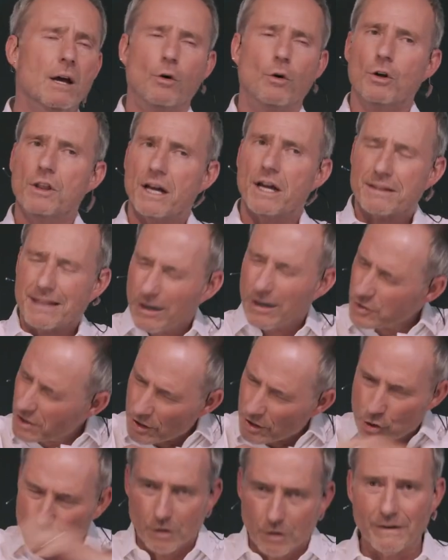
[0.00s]
100.000
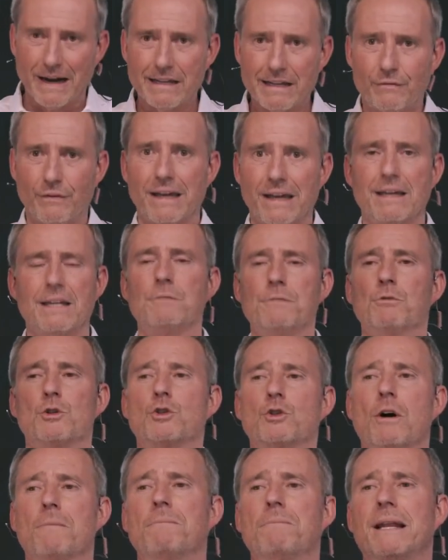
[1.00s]
ist so weit weg, ich muss
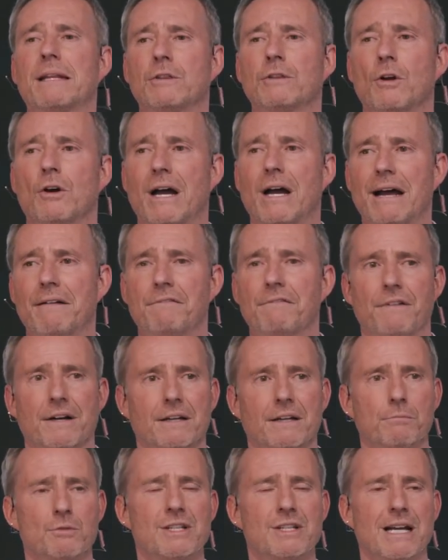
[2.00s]
komplett neu anfangen.
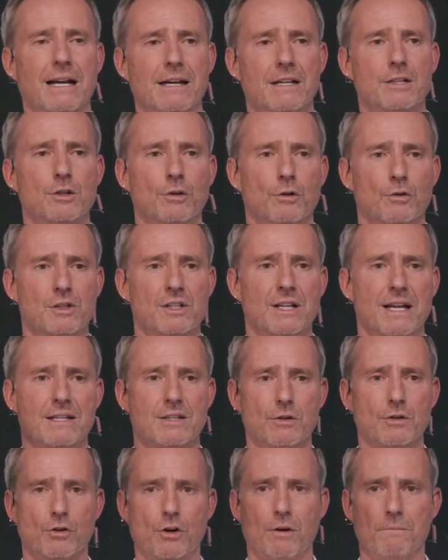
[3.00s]
Ich muss alles
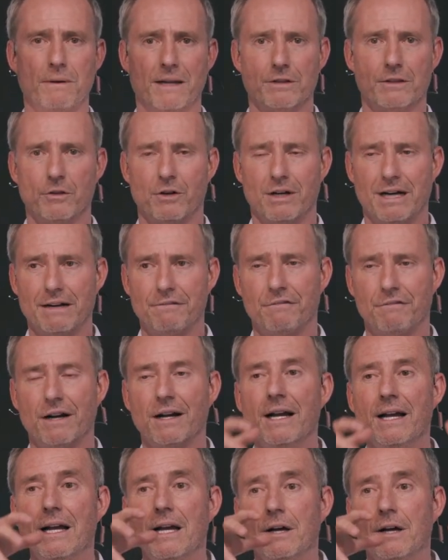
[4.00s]
loslassen und komplett neu anfangen.
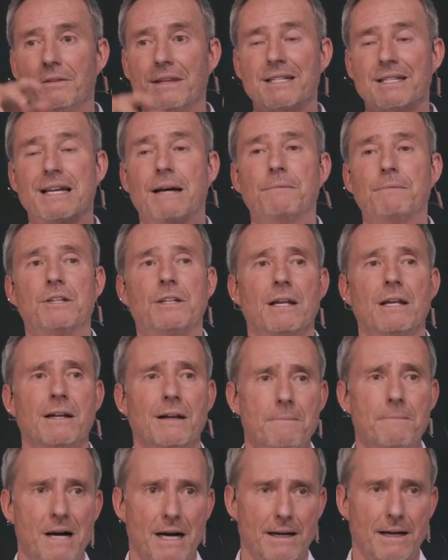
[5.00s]
Das habe ich dann
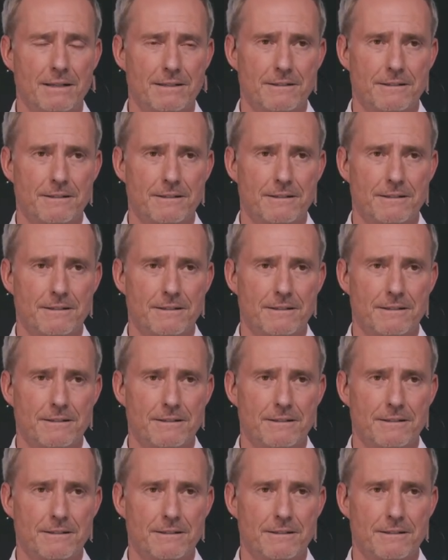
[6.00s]
gemacht.